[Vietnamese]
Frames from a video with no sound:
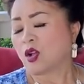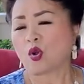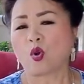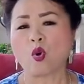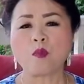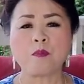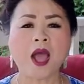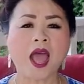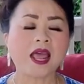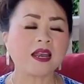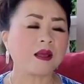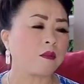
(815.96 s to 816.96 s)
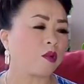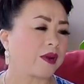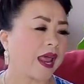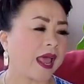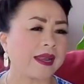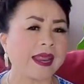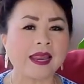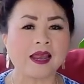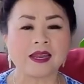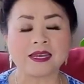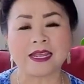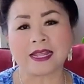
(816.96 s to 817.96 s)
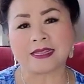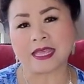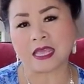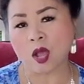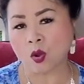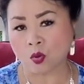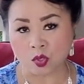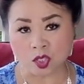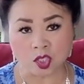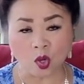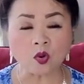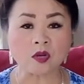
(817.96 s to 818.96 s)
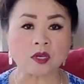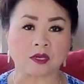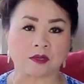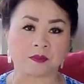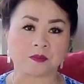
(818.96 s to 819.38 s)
cố pa nữa một đã đây là nơi hay tiếc giác cũng số nữa